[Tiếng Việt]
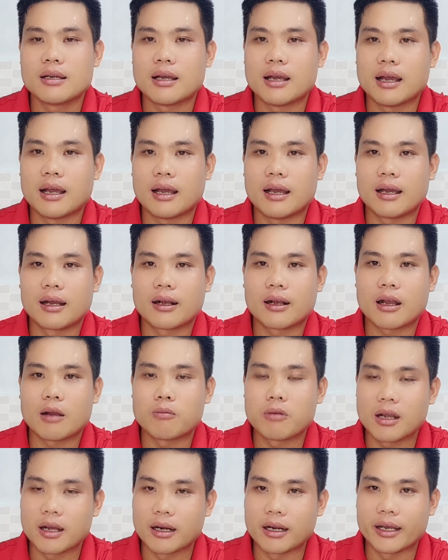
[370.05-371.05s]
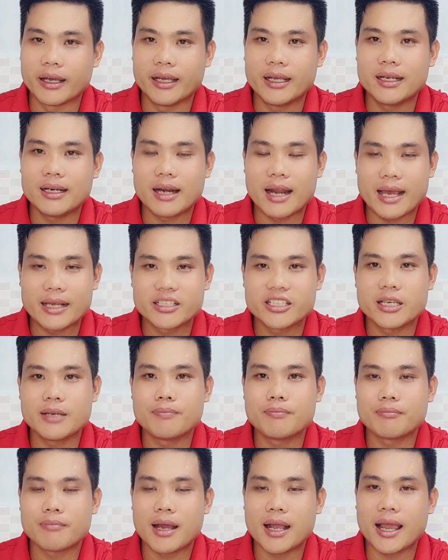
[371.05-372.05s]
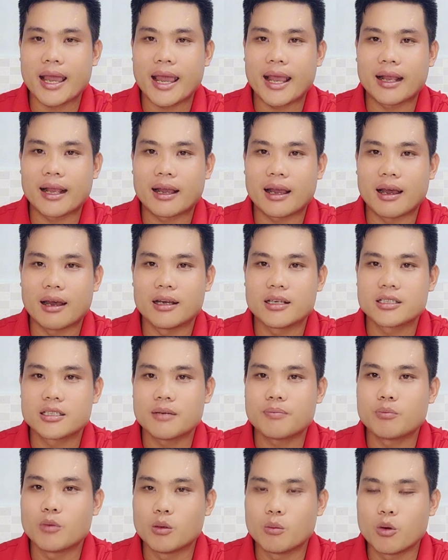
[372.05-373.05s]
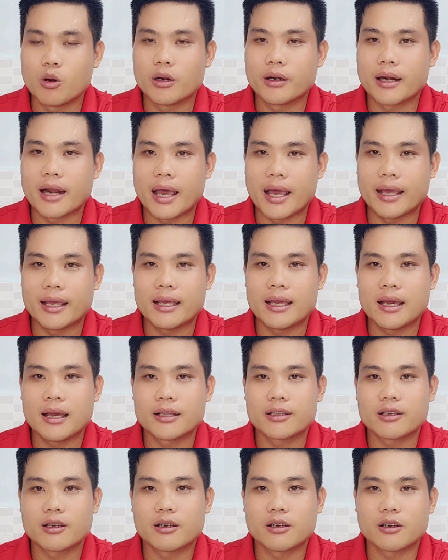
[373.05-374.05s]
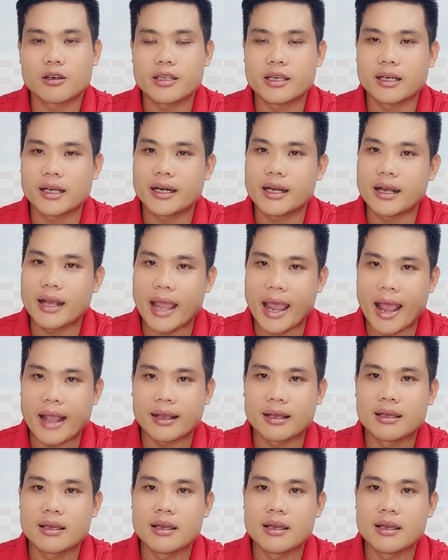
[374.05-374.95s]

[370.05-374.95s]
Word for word: à không ngừng nghỉ livestream bán hàng ở shop buôn buôn để à, cho có những cái đơn hàng